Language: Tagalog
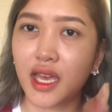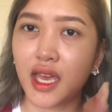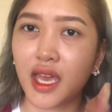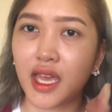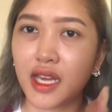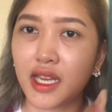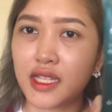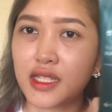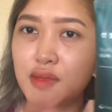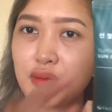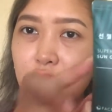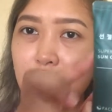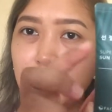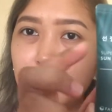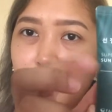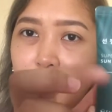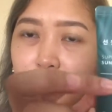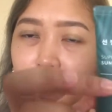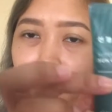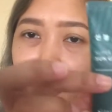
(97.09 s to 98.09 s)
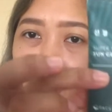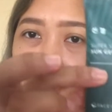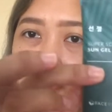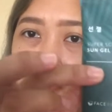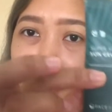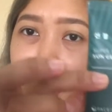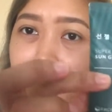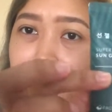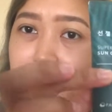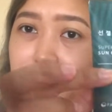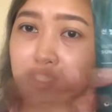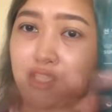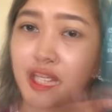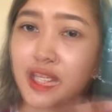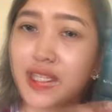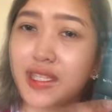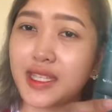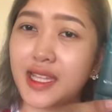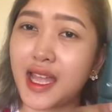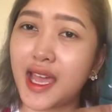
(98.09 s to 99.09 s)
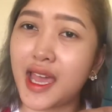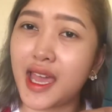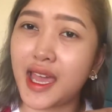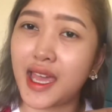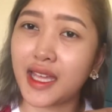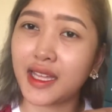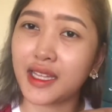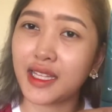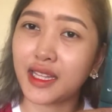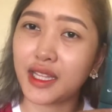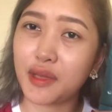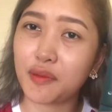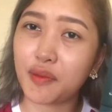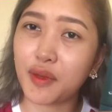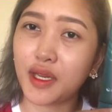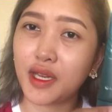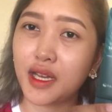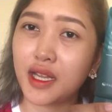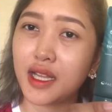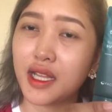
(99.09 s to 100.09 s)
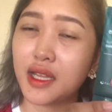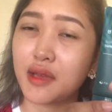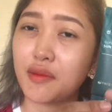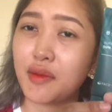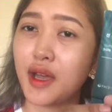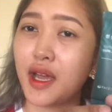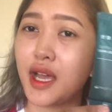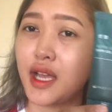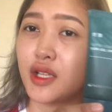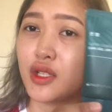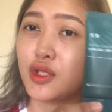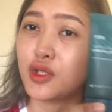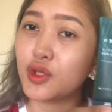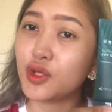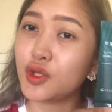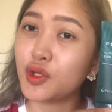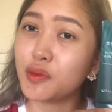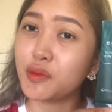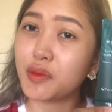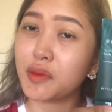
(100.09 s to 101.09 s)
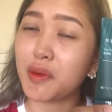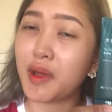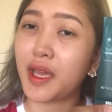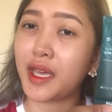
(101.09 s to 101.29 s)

And it's made out of plastic. Just like the typical na mga tube na